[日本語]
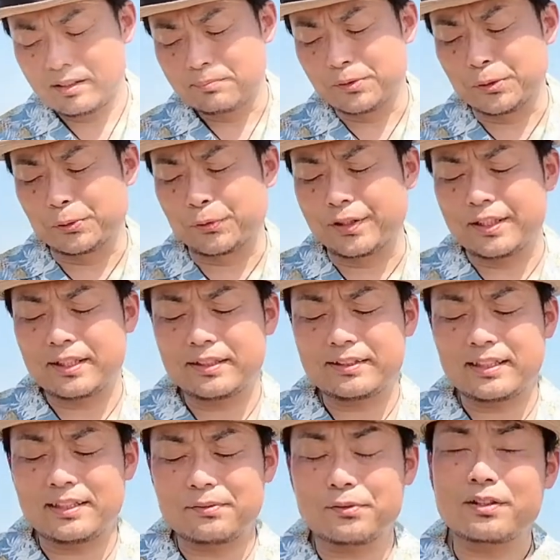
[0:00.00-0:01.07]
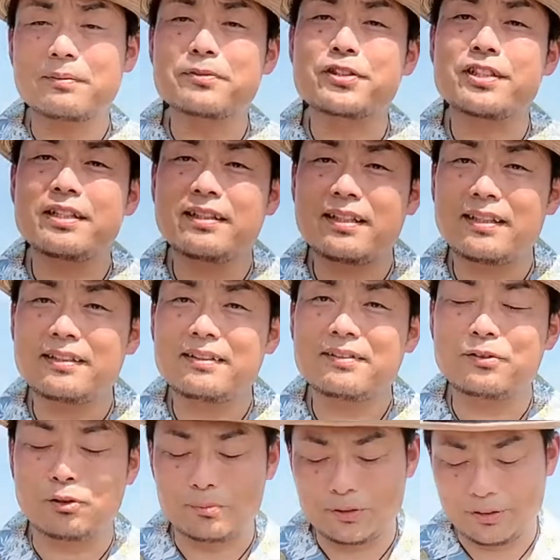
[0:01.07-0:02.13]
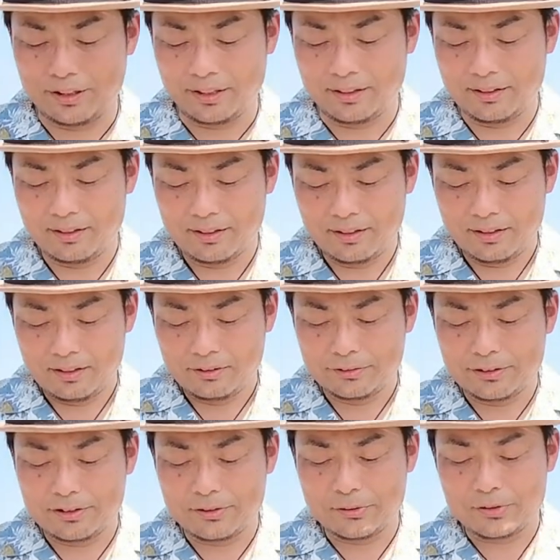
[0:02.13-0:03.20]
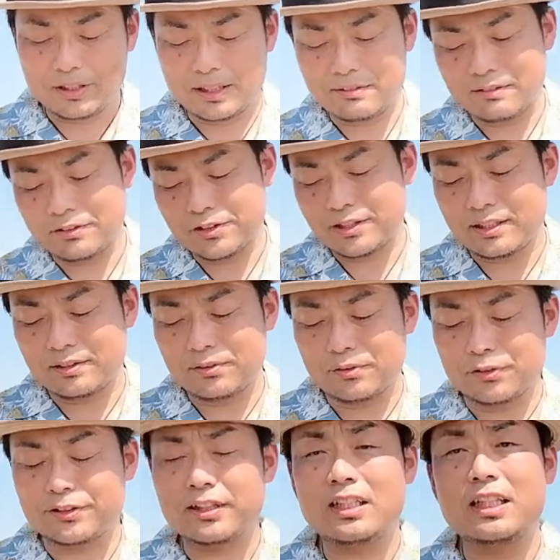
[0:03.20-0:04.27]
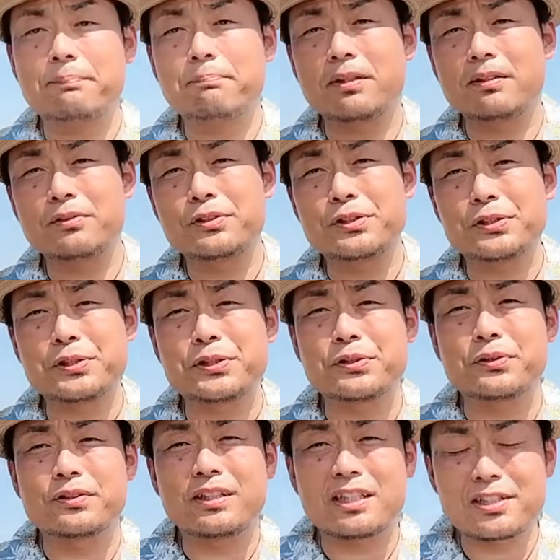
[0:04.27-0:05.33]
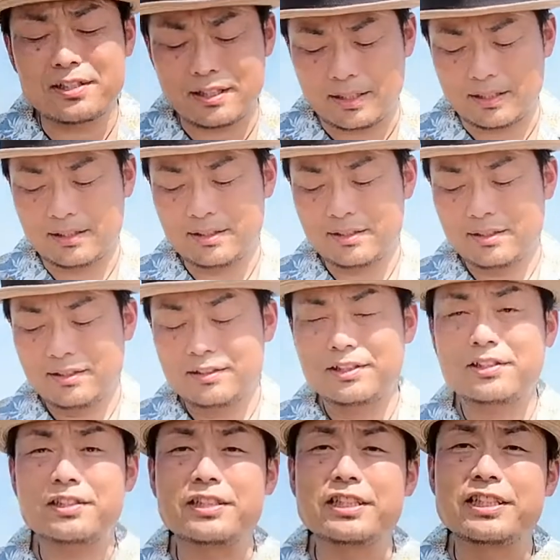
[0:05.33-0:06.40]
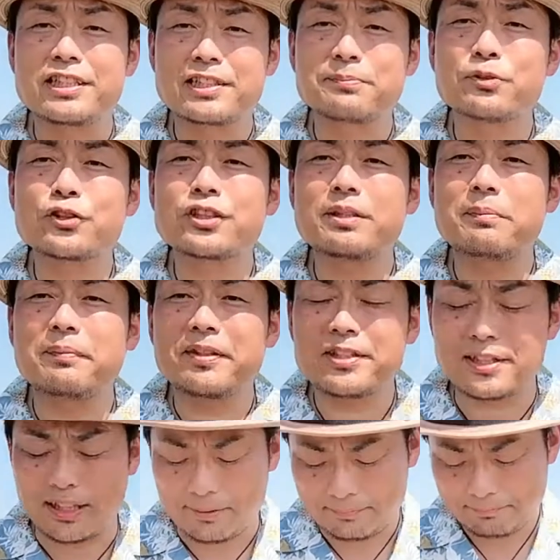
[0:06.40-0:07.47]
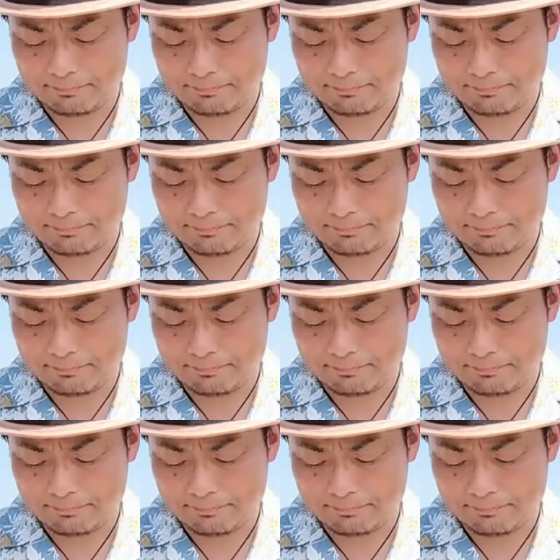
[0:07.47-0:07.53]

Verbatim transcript: もうこれが最後かもしれないと思い、普通の会話を後、精一杯の勇気を出して父に質問してみました。